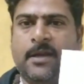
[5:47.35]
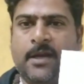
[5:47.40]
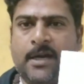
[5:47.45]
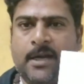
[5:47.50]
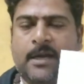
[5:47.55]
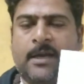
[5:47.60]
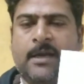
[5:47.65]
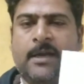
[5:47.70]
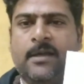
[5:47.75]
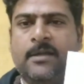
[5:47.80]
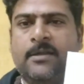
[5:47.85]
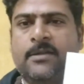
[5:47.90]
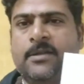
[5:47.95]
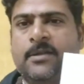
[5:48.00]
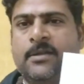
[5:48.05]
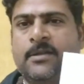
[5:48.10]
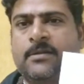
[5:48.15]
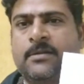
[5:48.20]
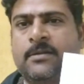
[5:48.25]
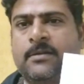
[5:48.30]
நடக்காது
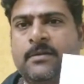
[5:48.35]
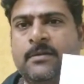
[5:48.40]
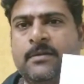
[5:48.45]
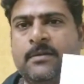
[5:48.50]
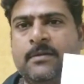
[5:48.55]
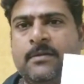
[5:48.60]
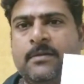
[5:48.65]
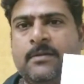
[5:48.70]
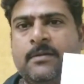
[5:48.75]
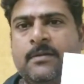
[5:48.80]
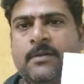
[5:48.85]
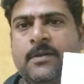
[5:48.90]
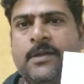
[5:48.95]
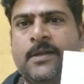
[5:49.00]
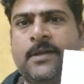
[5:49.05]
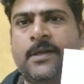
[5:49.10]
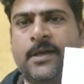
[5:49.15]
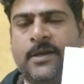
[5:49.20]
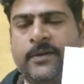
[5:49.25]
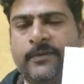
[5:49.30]

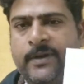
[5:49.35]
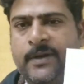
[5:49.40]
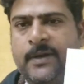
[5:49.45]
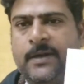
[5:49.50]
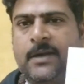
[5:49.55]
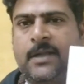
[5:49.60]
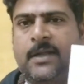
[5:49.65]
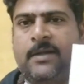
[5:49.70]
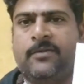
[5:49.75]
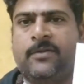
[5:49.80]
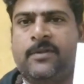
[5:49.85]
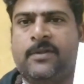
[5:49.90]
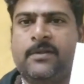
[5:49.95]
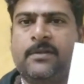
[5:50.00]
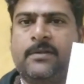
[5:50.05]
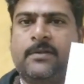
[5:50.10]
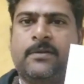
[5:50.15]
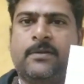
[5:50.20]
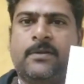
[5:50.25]
எங்க வீட்டிலலாம் வந்து